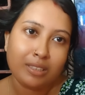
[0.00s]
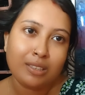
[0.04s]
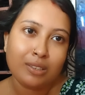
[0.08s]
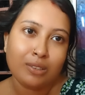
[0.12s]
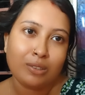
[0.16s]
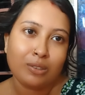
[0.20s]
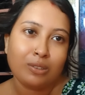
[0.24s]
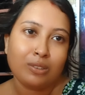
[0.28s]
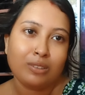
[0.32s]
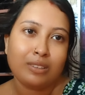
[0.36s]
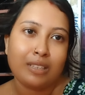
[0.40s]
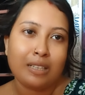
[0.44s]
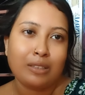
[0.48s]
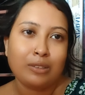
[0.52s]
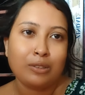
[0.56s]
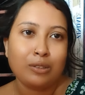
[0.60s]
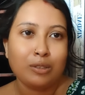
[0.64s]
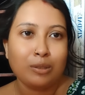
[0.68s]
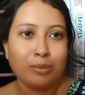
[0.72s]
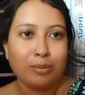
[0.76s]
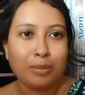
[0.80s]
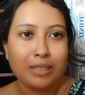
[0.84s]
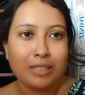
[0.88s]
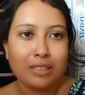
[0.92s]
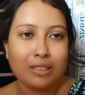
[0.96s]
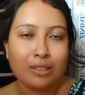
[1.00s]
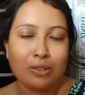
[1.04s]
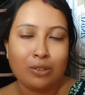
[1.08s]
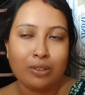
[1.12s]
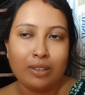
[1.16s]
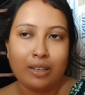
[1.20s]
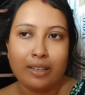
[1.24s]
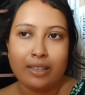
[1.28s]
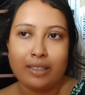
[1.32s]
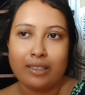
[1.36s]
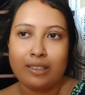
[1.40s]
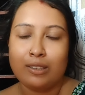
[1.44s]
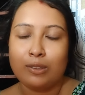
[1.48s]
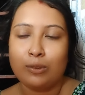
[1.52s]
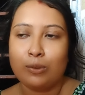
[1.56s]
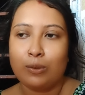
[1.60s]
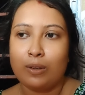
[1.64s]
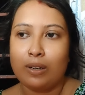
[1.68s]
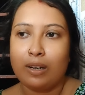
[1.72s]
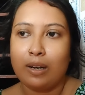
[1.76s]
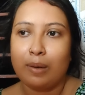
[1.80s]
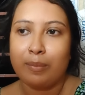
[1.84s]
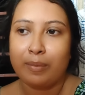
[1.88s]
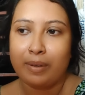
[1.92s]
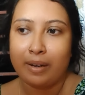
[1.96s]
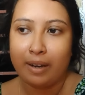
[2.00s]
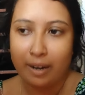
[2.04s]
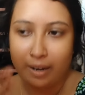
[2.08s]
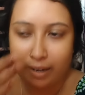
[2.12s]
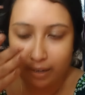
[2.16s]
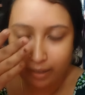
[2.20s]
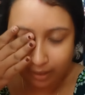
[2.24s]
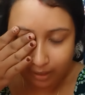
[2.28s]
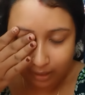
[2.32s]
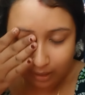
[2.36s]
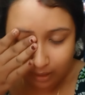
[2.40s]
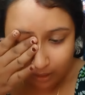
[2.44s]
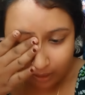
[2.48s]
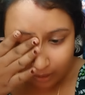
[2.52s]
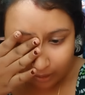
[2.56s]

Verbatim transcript: ভিডিওরও যার জন্য বেশিক্ষণ আর এডিট করলাম না আর